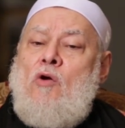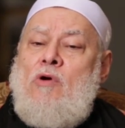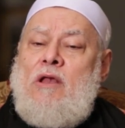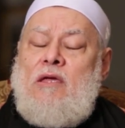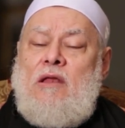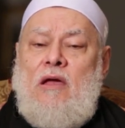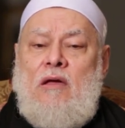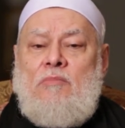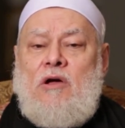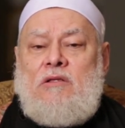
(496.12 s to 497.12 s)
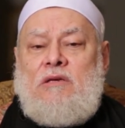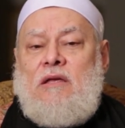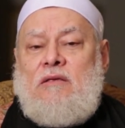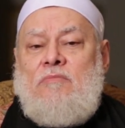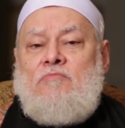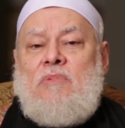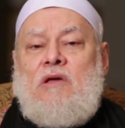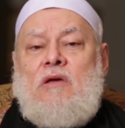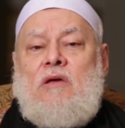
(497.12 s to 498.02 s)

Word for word: والإلهام قد يتم